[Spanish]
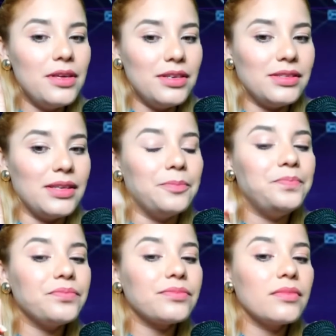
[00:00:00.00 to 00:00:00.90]
Y
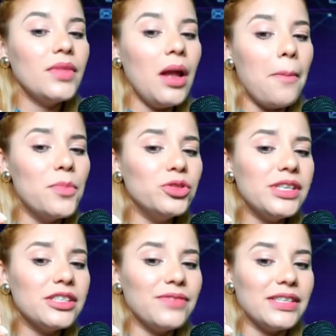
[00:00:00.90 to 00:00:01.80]
dice,
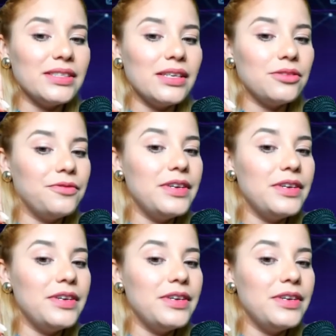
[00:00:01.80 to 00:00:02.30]
muchas veces